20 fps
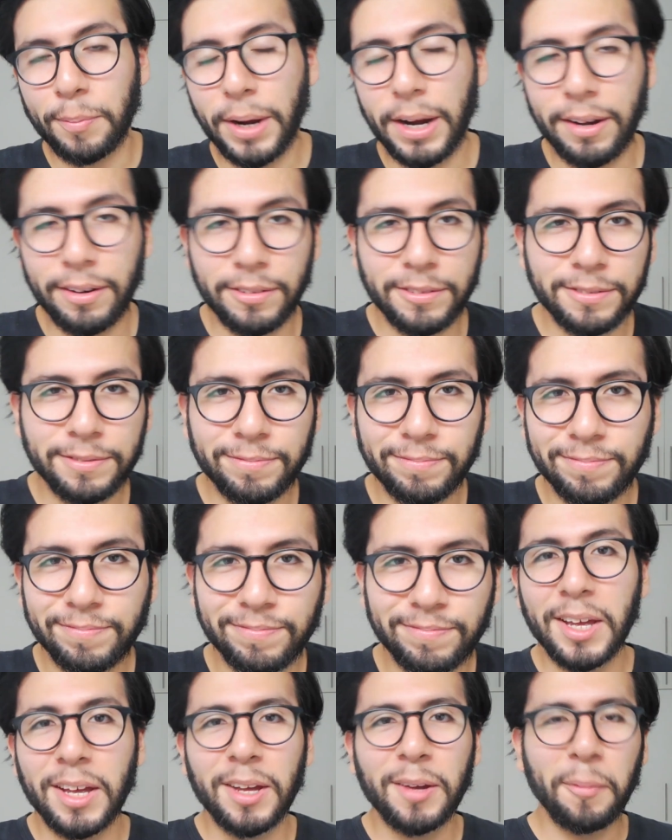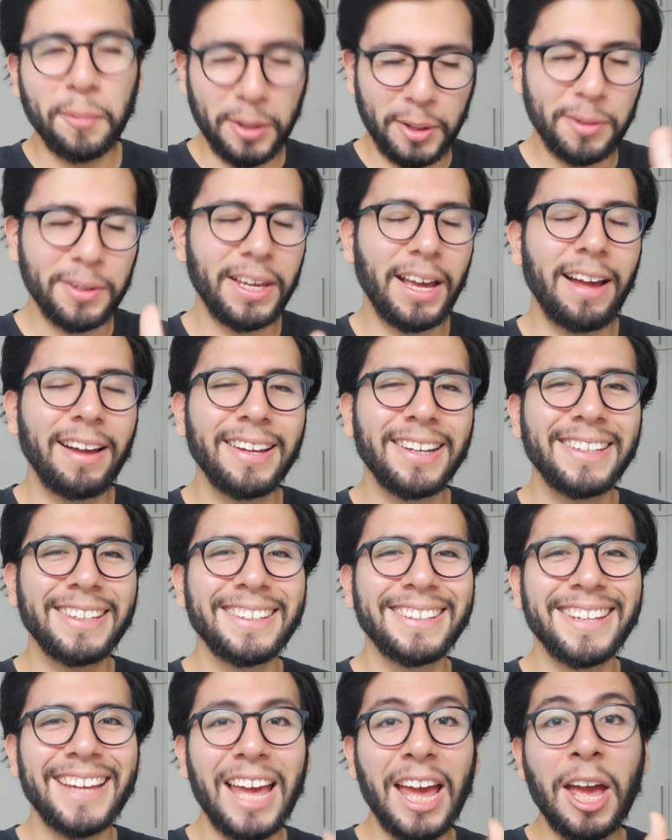hermano. Bueno, ya,
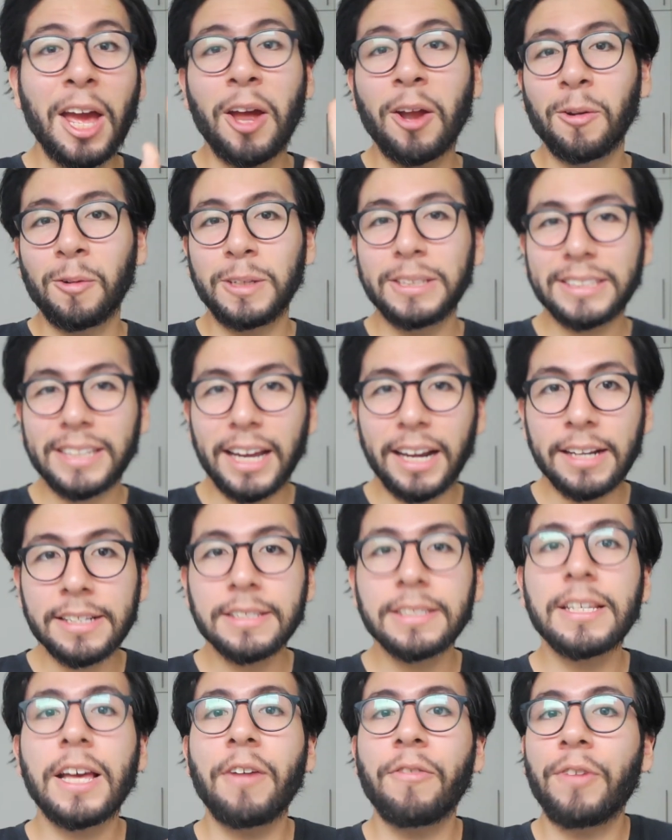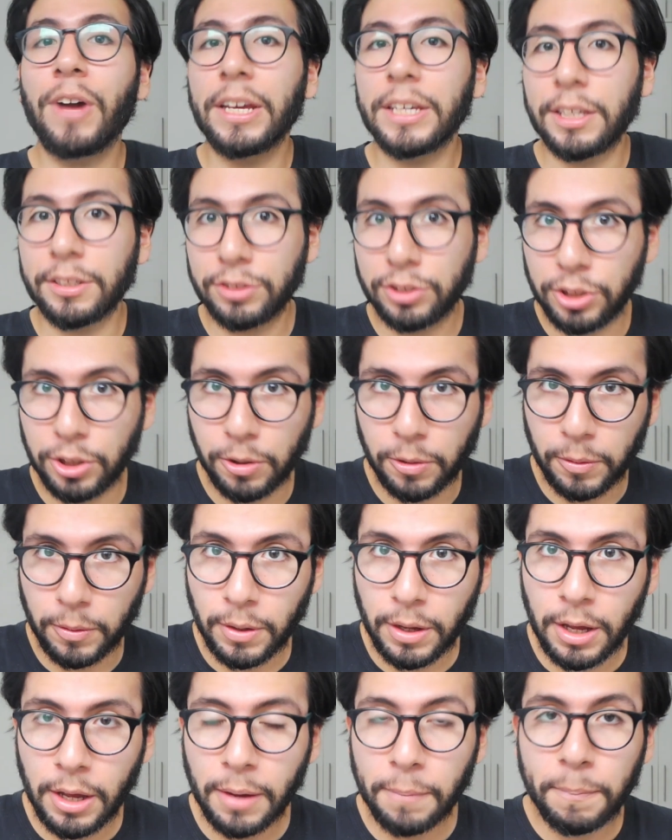Luis Carranza
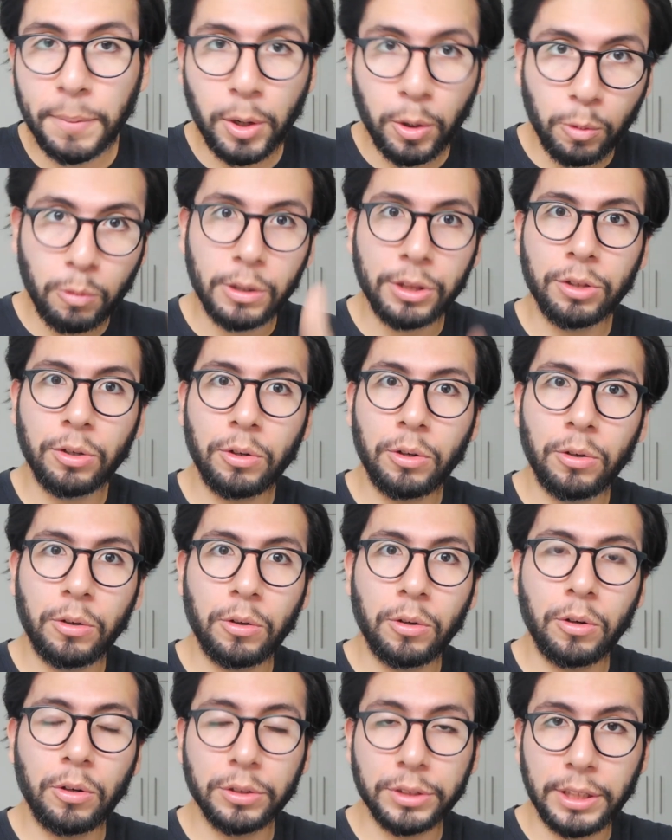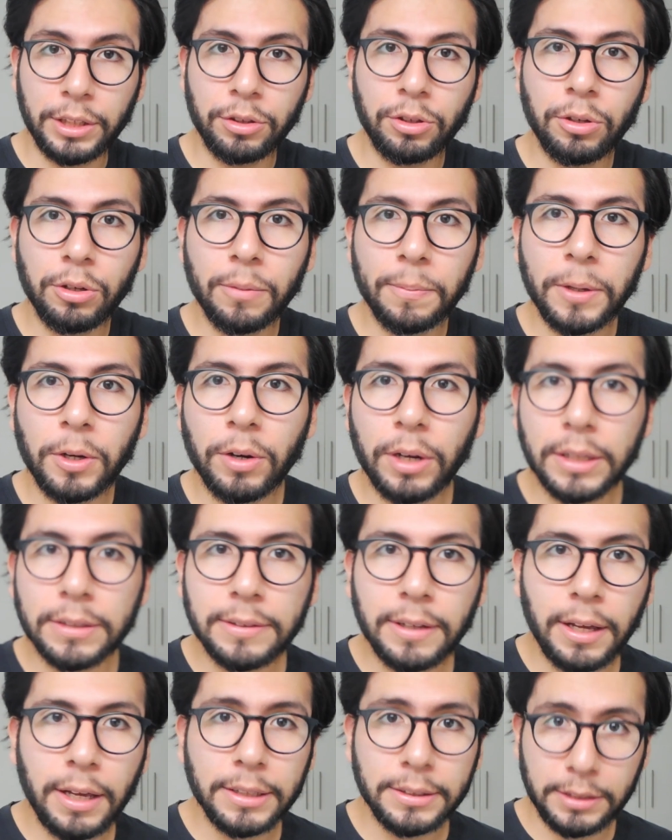falleció, pero cuando José Antonio Miro
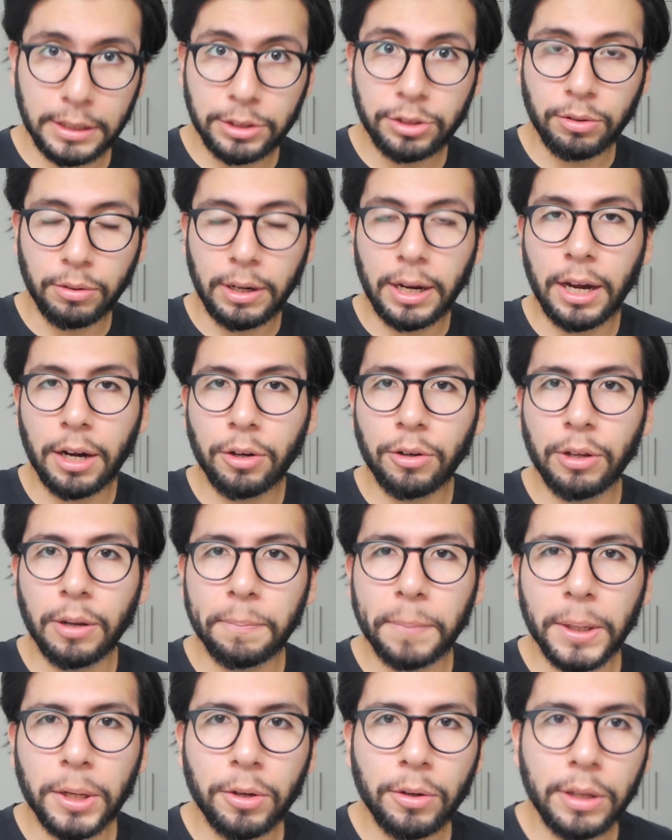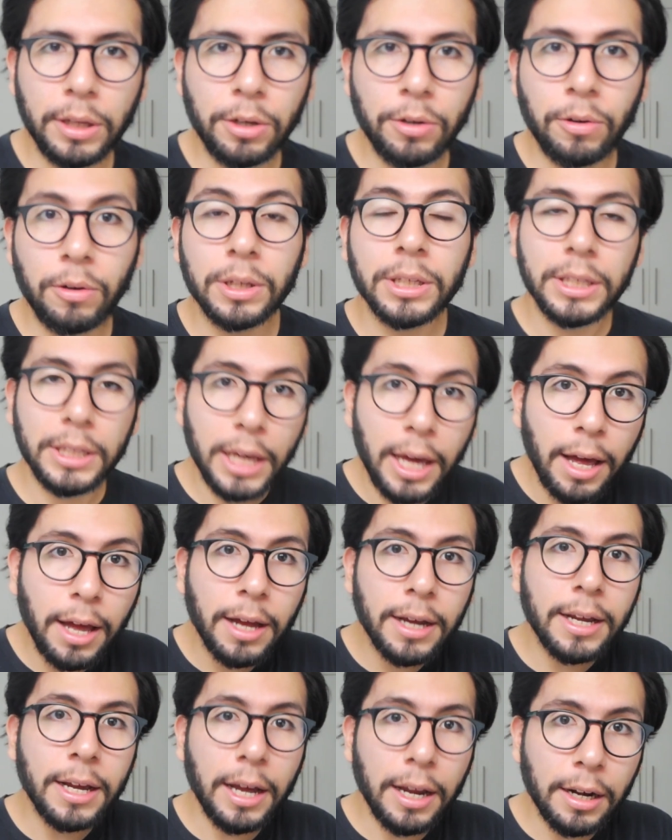se hizo cargo del periódico,
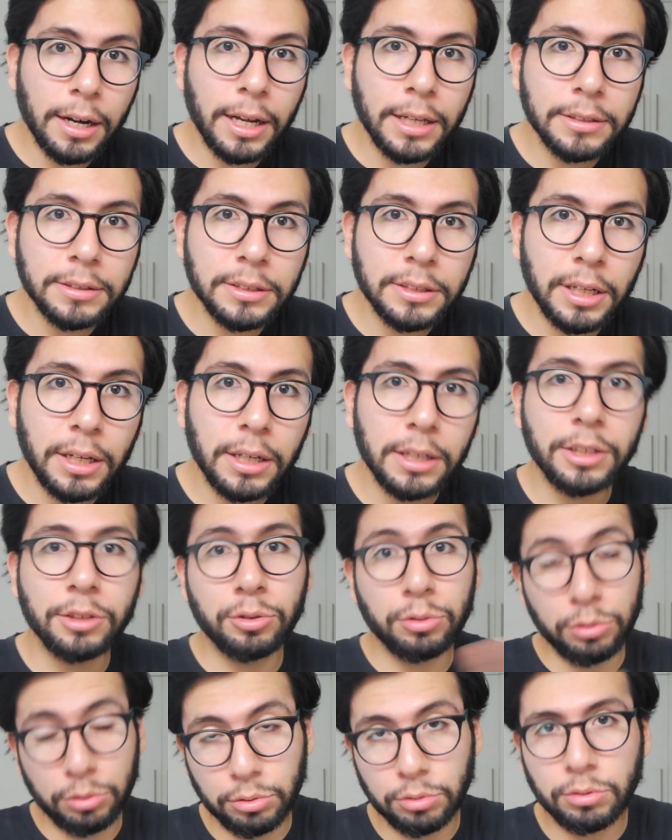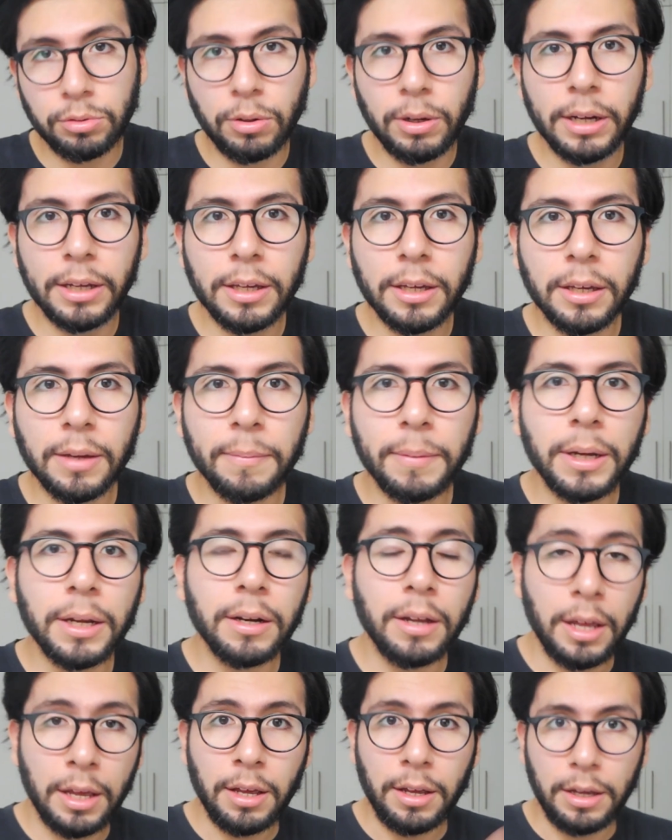ya Carranza y su tutor, hay que
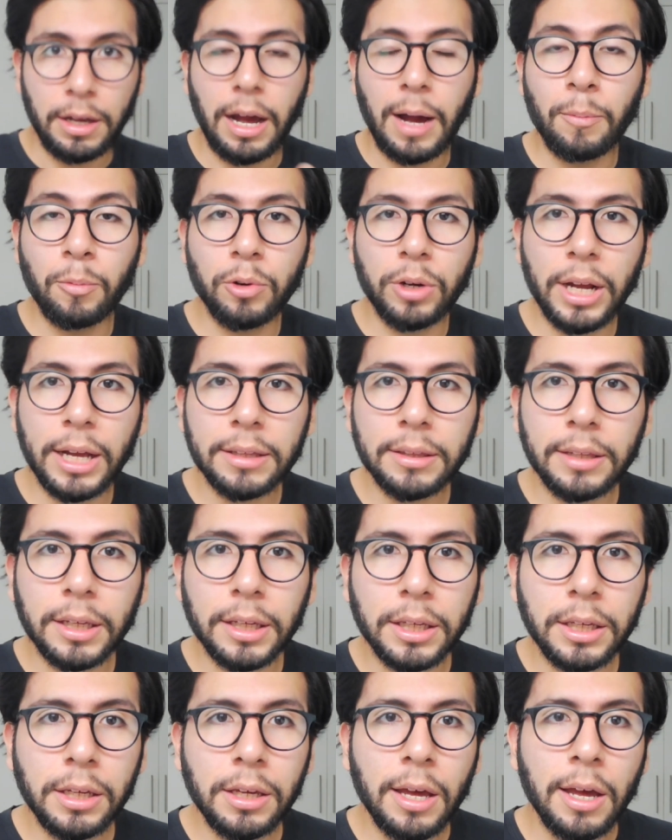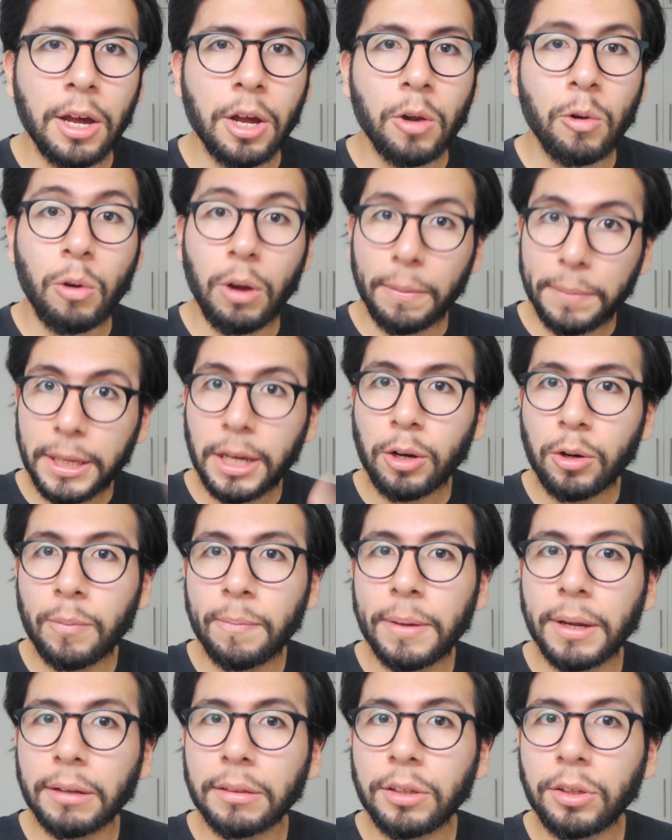llamar Amunategui, lo habían
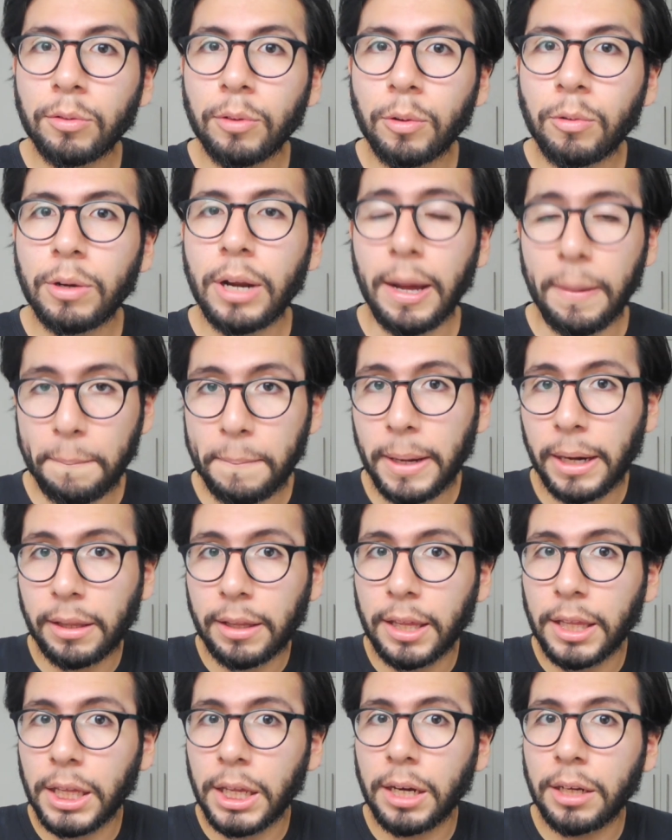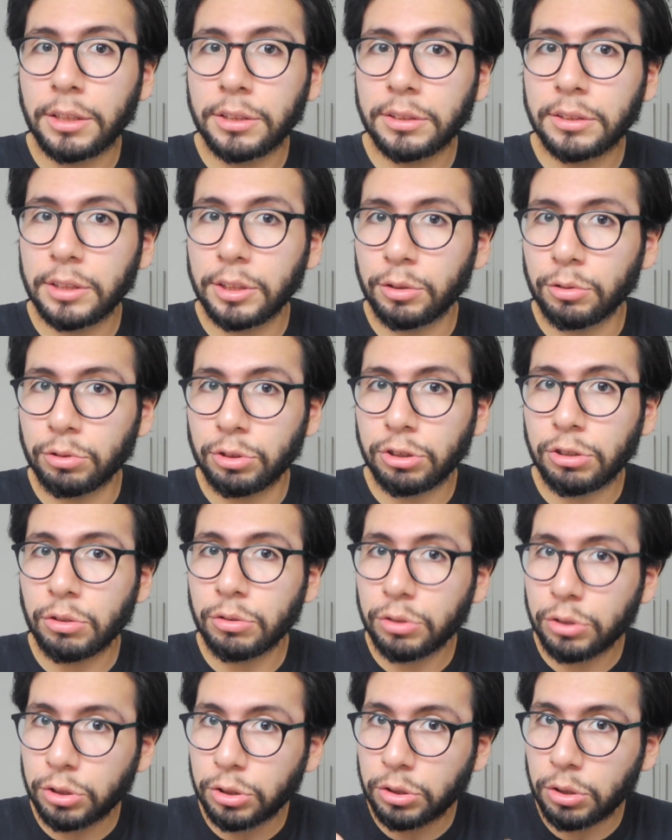convertido en una verdadera
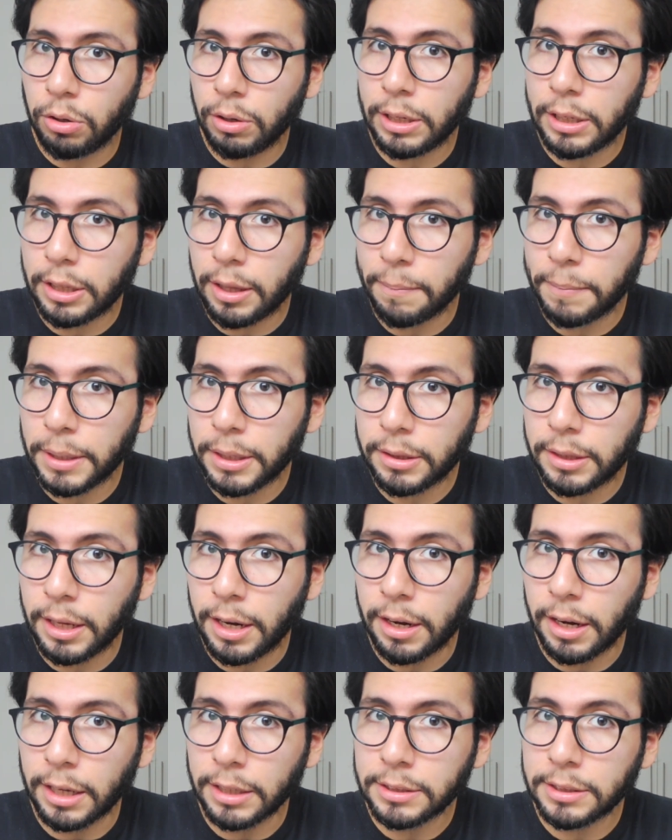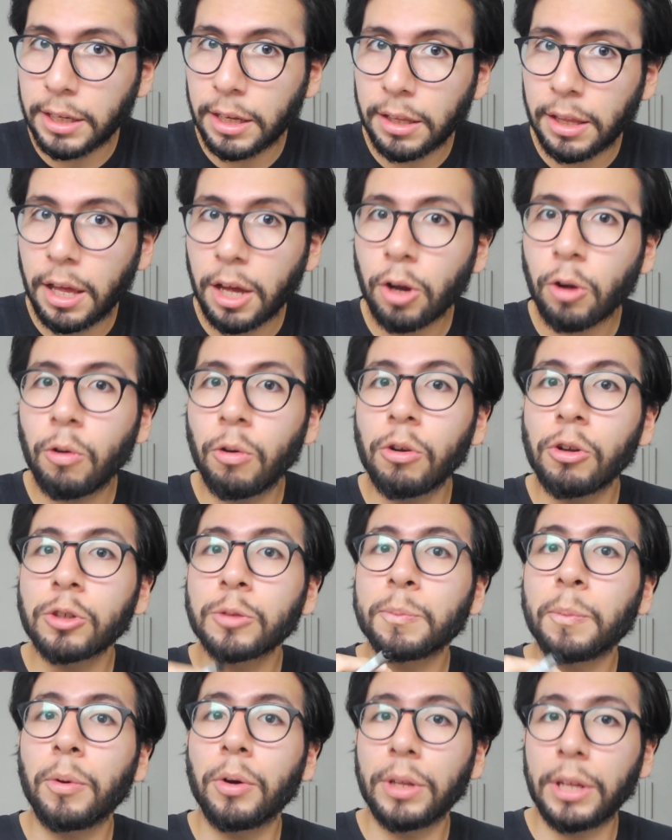institución sólidamente enraizada con
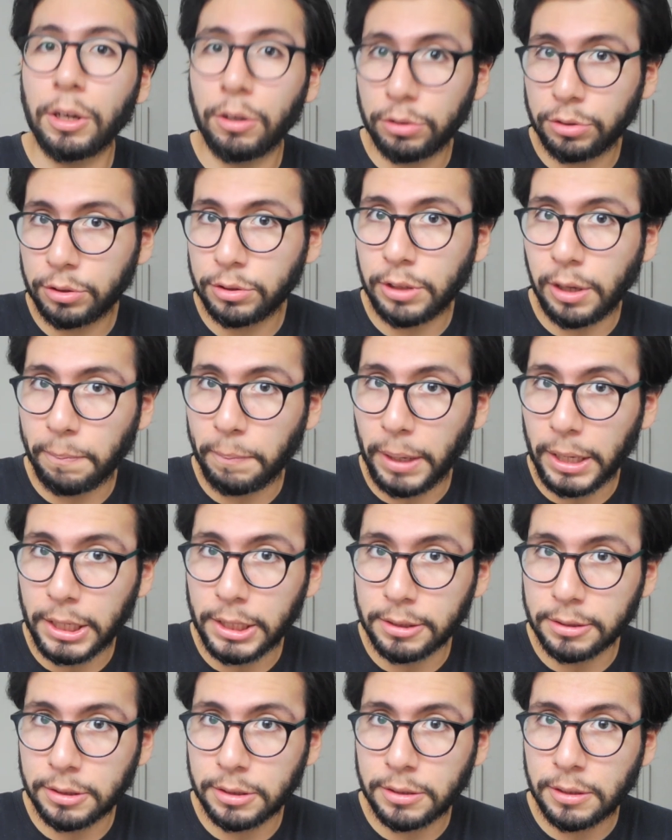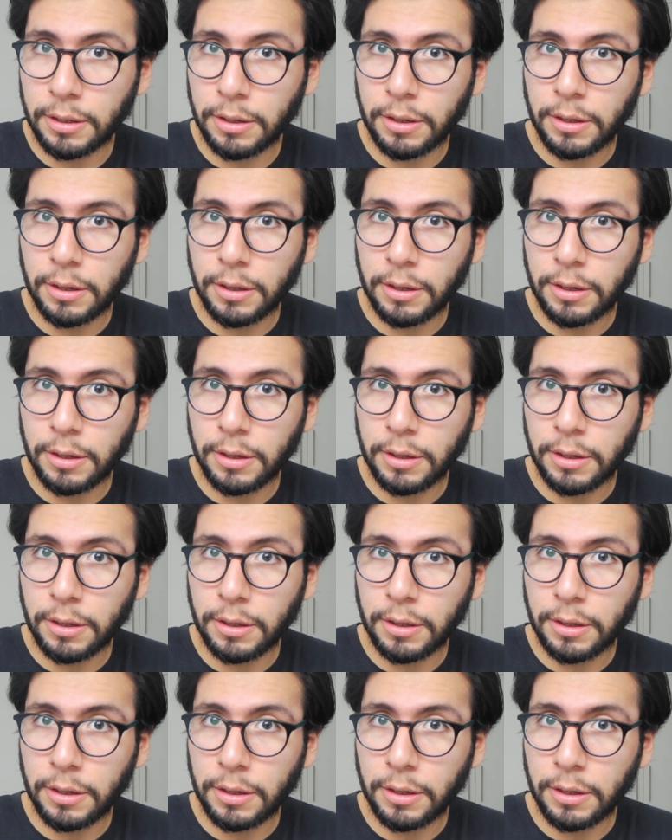los poderosos del país.